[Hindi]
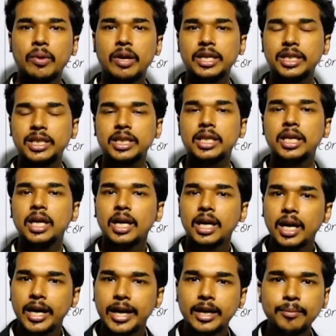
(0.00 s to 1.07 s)
क्वांटिटी
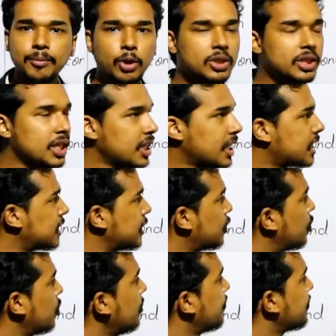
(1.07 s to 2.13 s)
हर भौतिक राशि
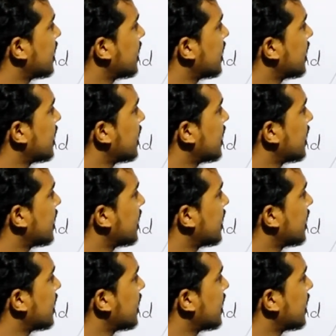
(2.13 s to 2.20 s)
को